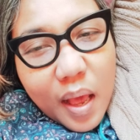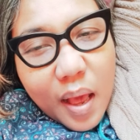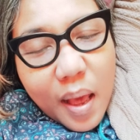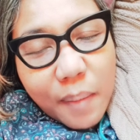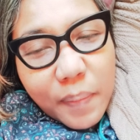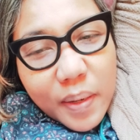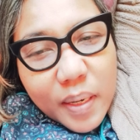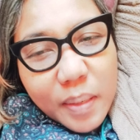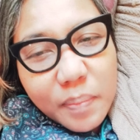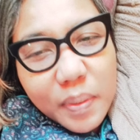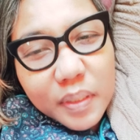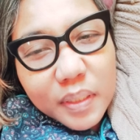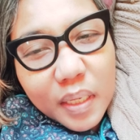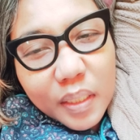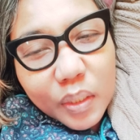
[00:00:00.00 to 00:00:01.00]
apa
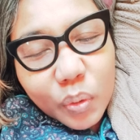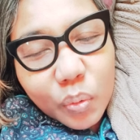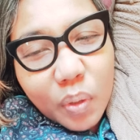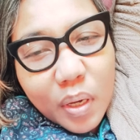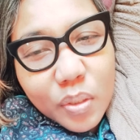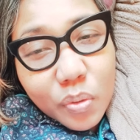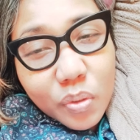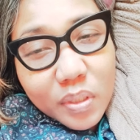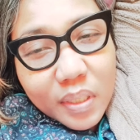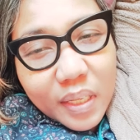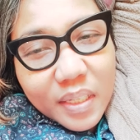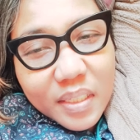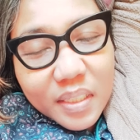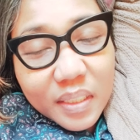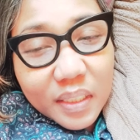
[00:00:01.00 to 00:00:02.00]
namanya itu kasus
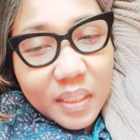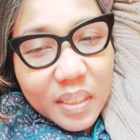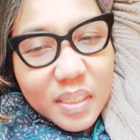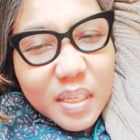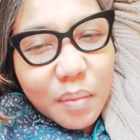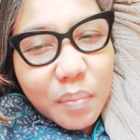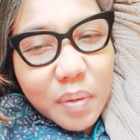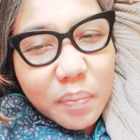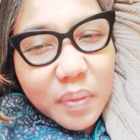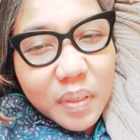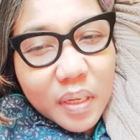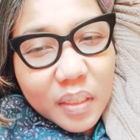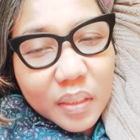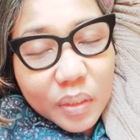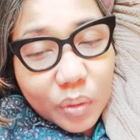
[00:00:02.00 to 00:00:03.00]
Lesti sama
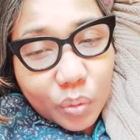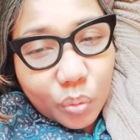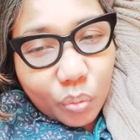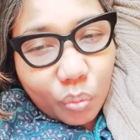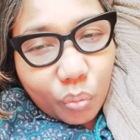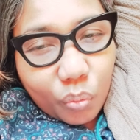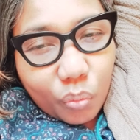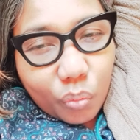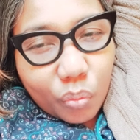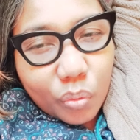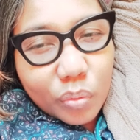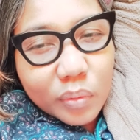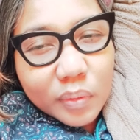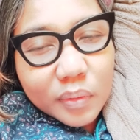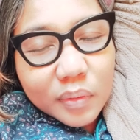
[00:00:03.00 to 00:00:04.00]
Bilar itu
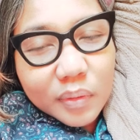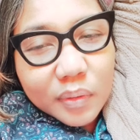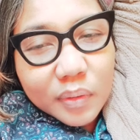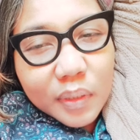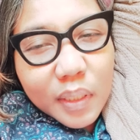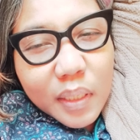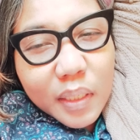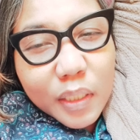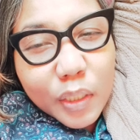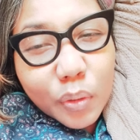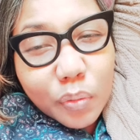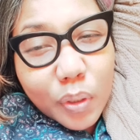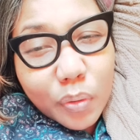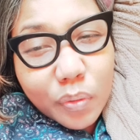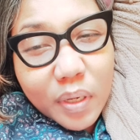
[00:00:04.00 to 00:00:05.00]

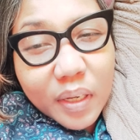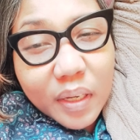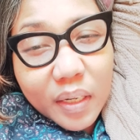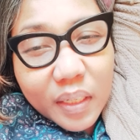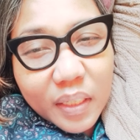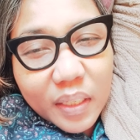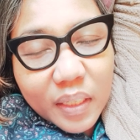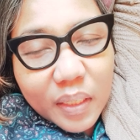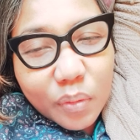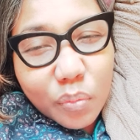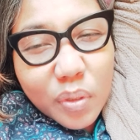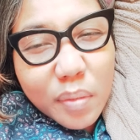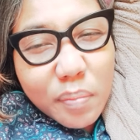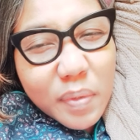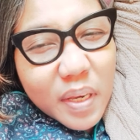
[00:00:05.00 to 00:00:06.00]
itu kan udah clear
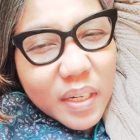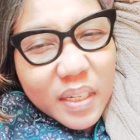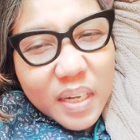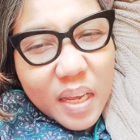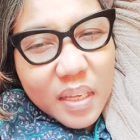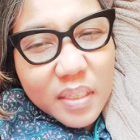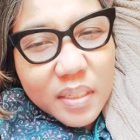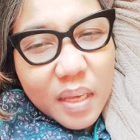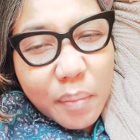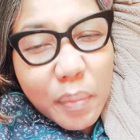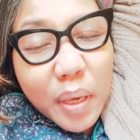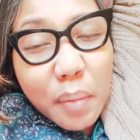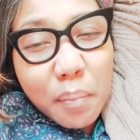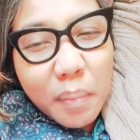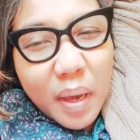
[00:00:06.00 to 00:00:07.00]
udah biarin aja
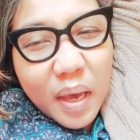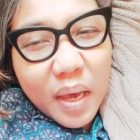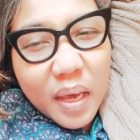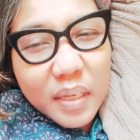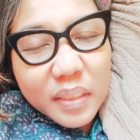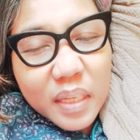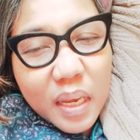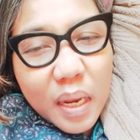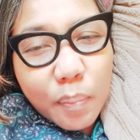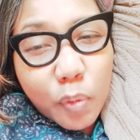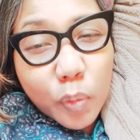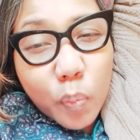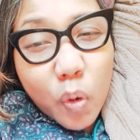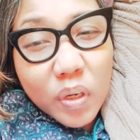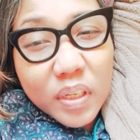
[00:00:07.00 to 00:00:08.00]
memang dia
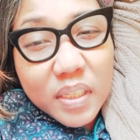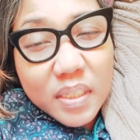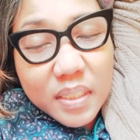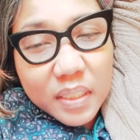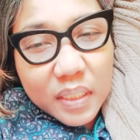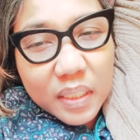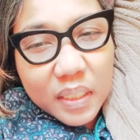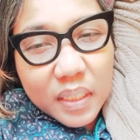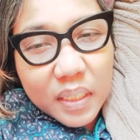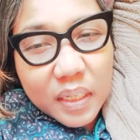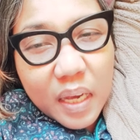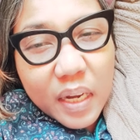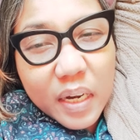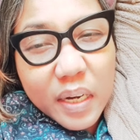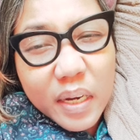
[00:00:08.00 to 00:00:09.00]
lapor polisi
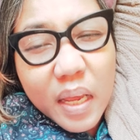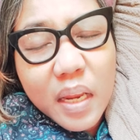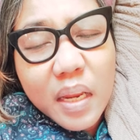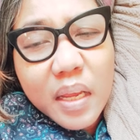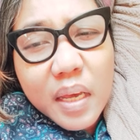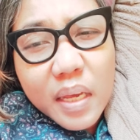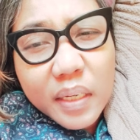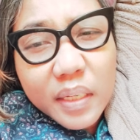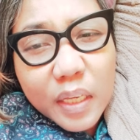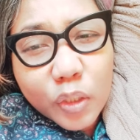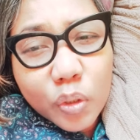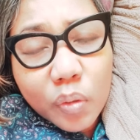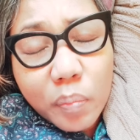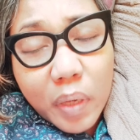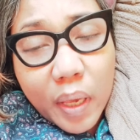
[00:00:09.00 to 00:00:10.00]
karena dia dia
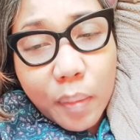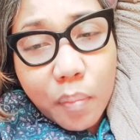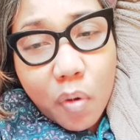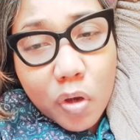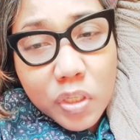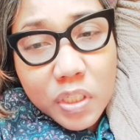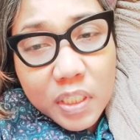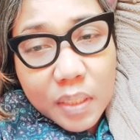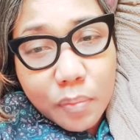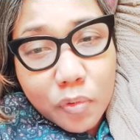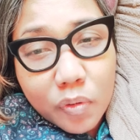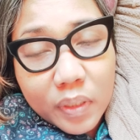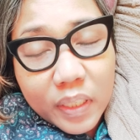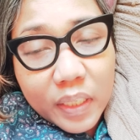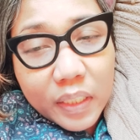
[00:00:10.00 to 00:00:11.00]
itu emosi
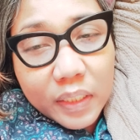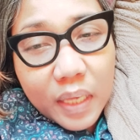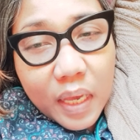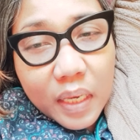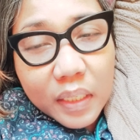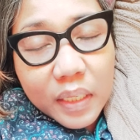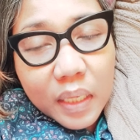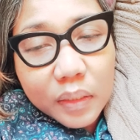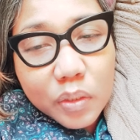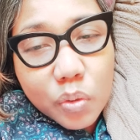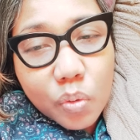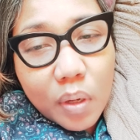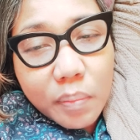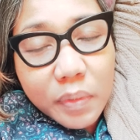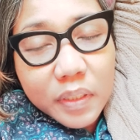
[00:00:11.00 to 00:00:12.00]
mungkin ya lihat
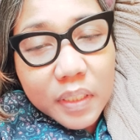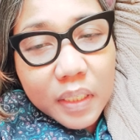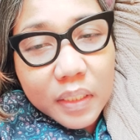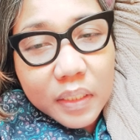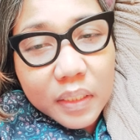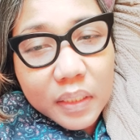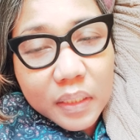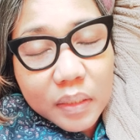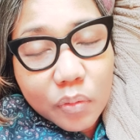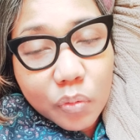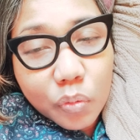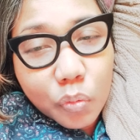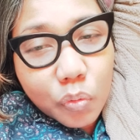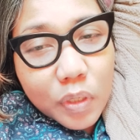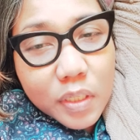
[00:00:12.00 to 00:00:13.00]
suaminya di
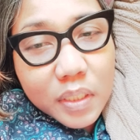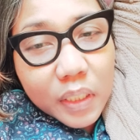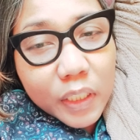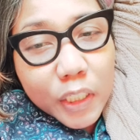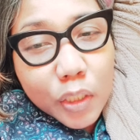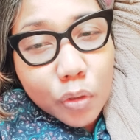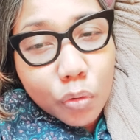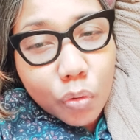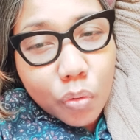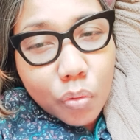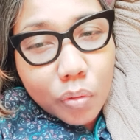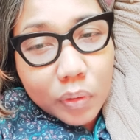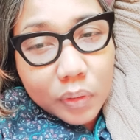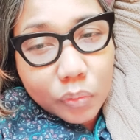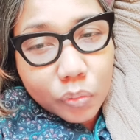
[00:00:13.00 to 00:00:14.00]
uh, udah
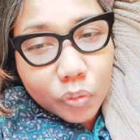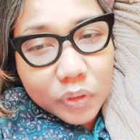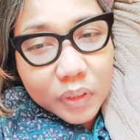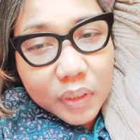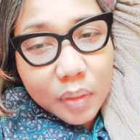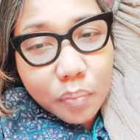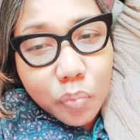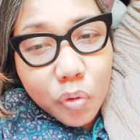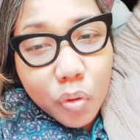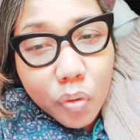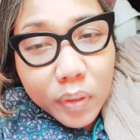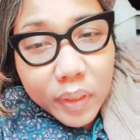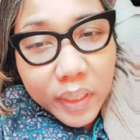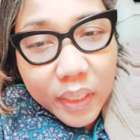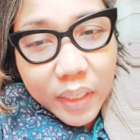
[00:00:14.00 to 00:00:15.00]
selingkuh terus
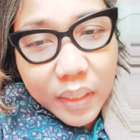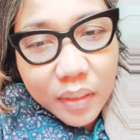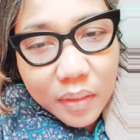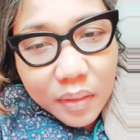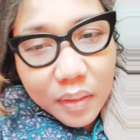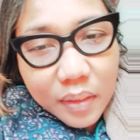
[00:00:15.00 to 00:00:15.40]
digebugin